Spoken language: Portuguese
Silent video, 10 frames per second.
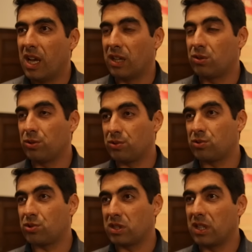a
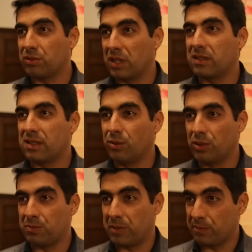todos os que não têm
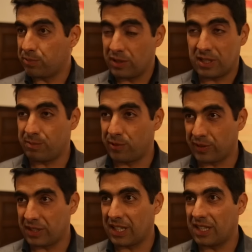saúde para poder
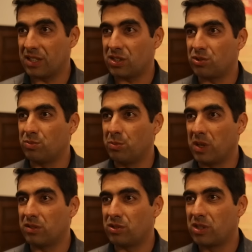aproveitar estes
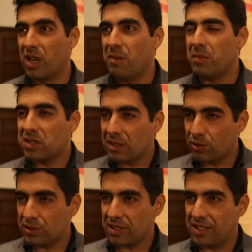momentos, mas a
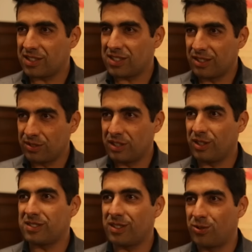todos aqueles que são da
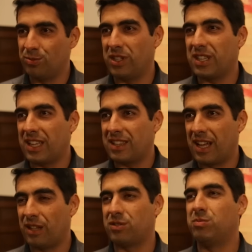nossa comunidade
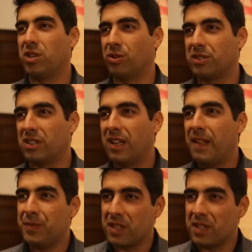Alto Minhota,